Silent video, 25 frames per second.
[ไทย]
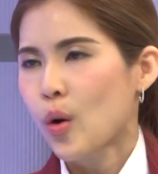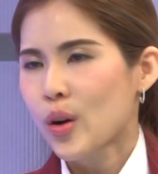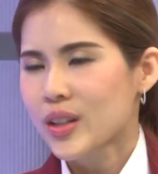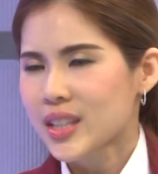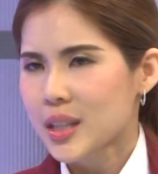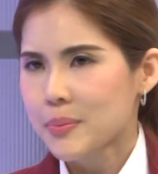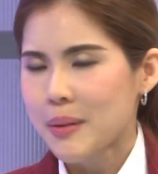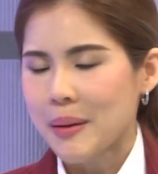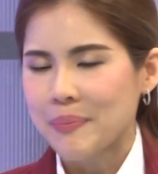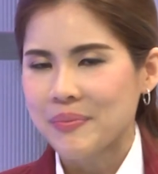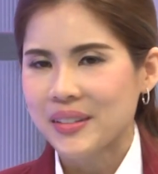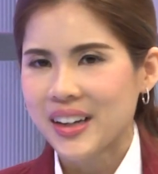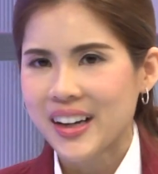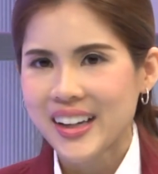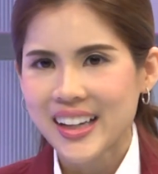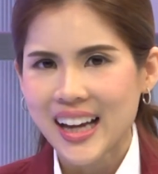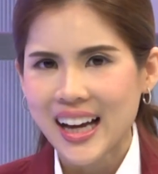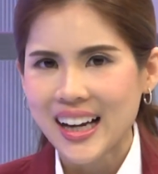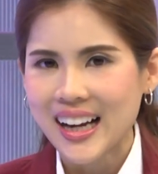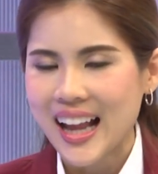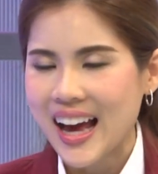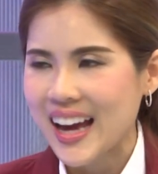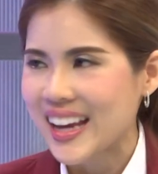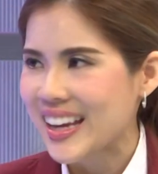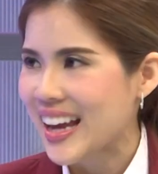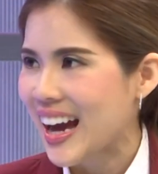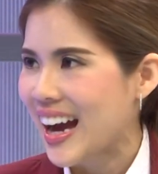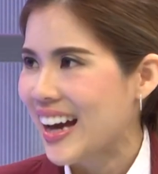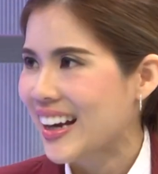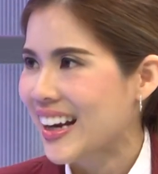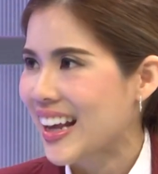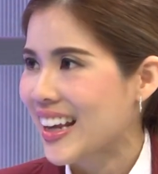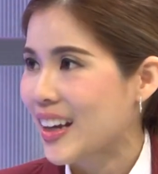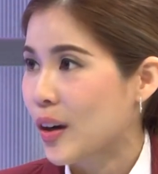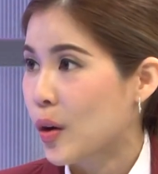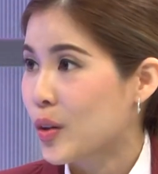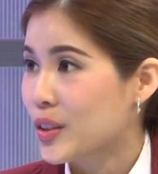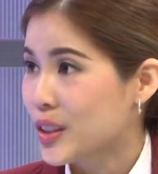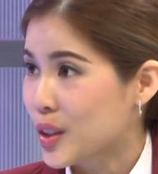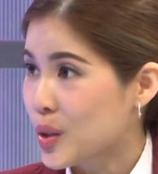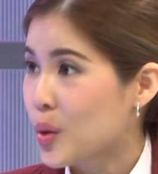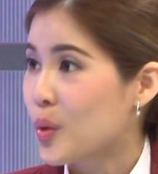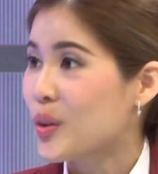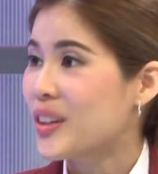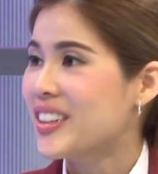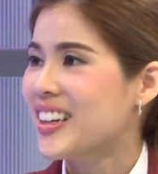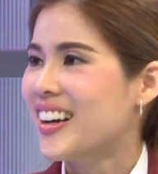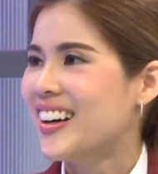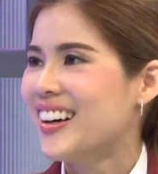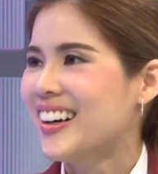วคนจะแบบเฮ้ยอะไรคนจะดู
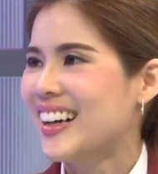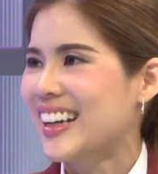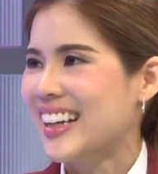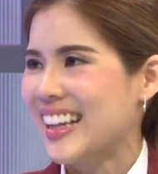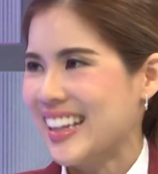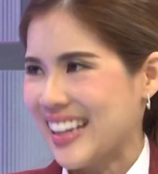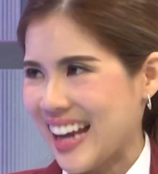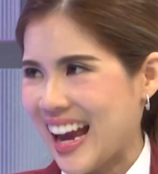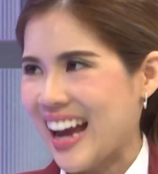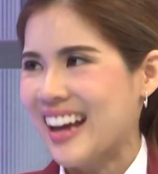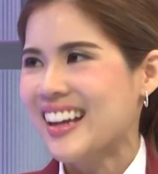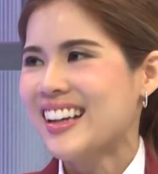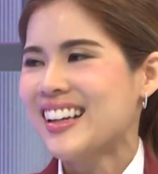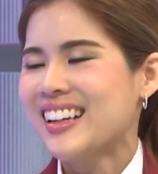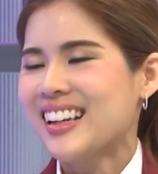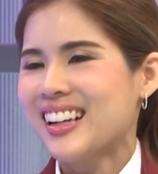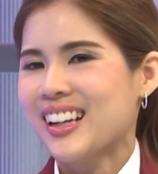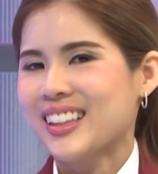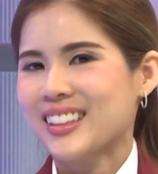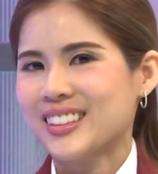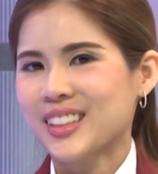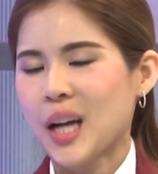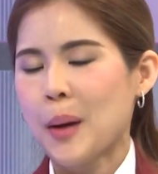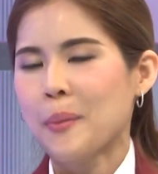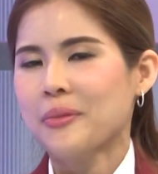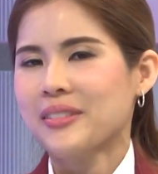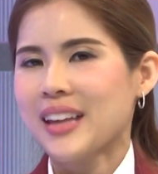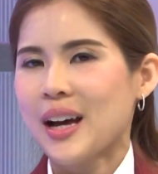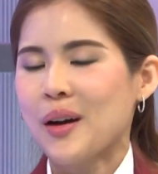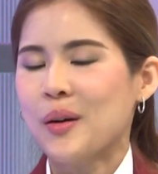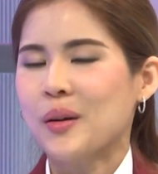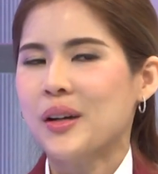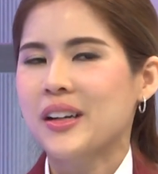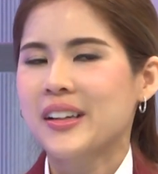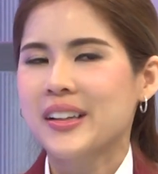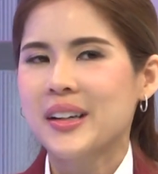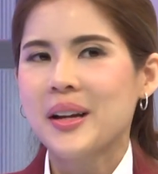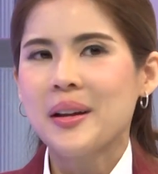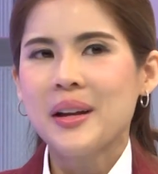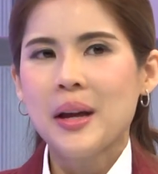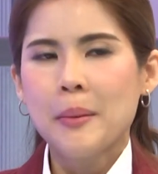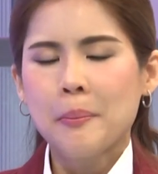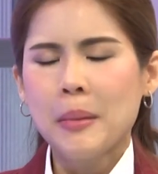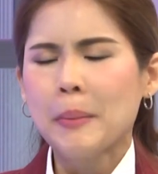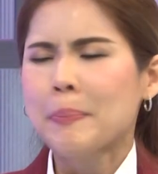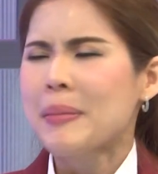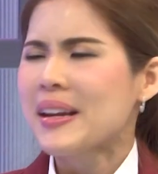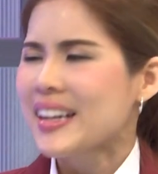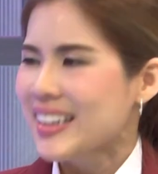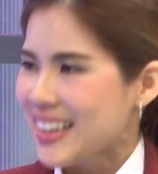เยอะอะไรเงี้ยเราจะชอบแซวคือ
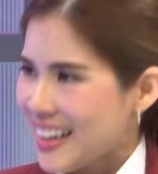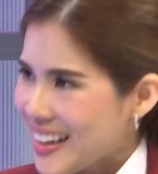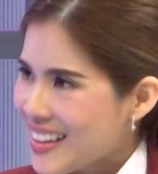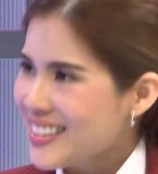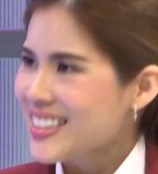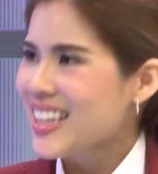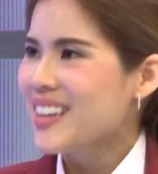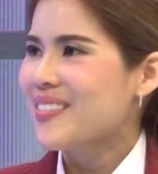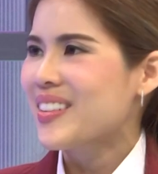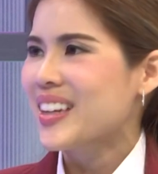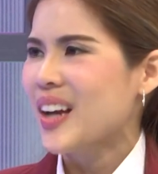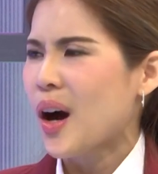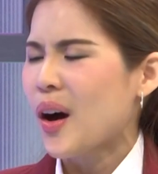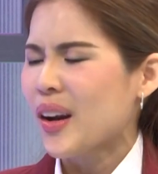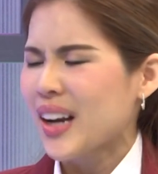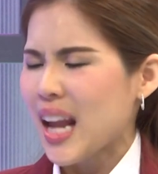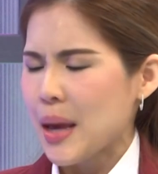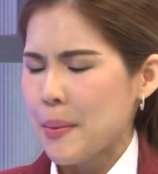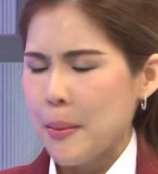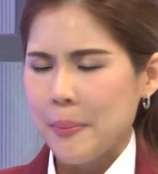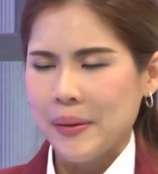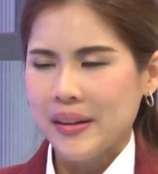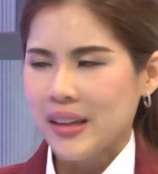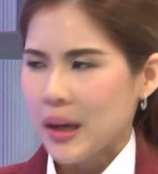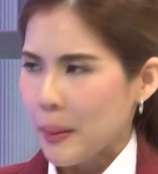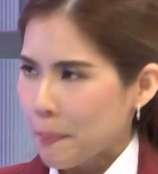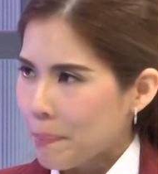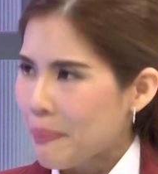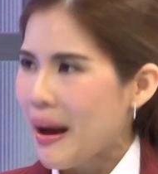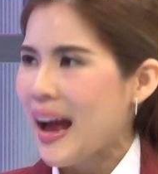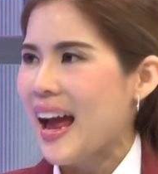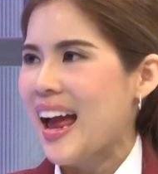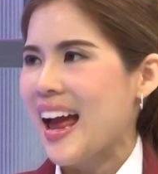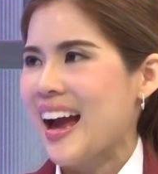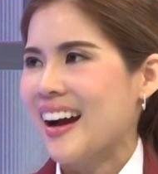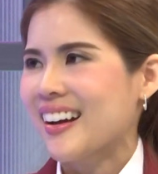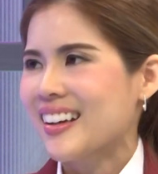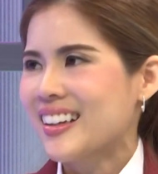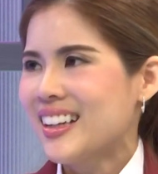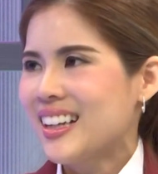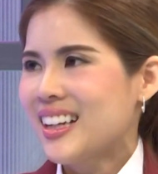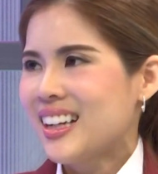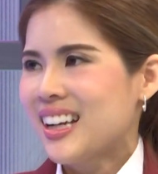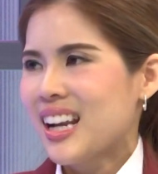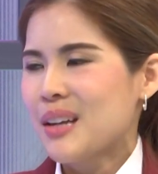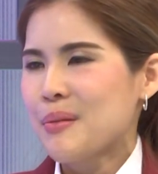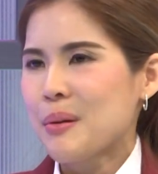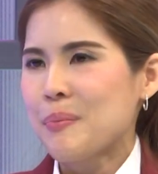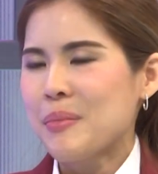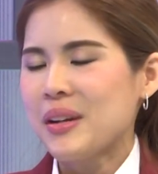มันเป็นอย่างนี้จริงๆที่ออนไลน์มันเป็นเรื่องแปลก
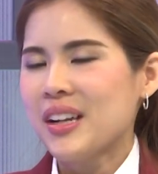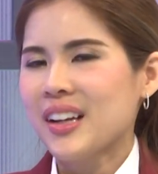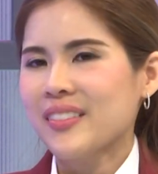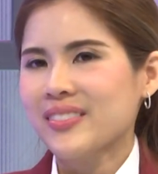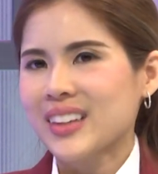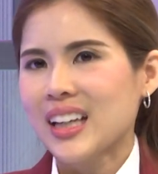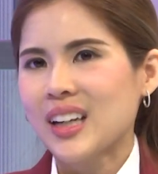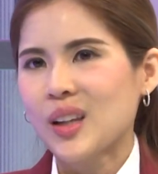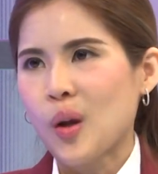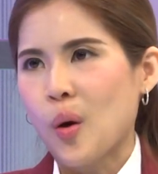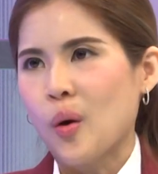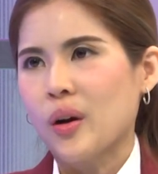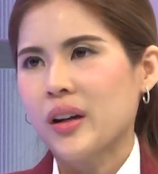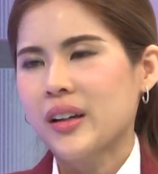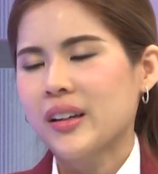แล้วมันเป็นเรื่องตลก